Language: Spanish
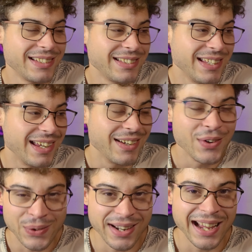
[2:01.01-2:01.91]
Sí,
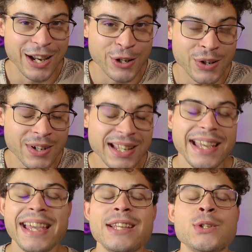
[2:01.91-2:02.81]
un regalo, ¿no?
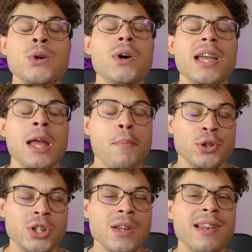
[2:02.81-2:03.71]
Eso es
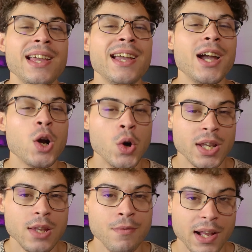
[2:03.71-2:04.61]
posible con
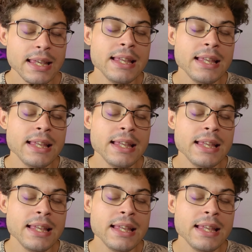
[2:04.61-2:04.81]
Kifan. Y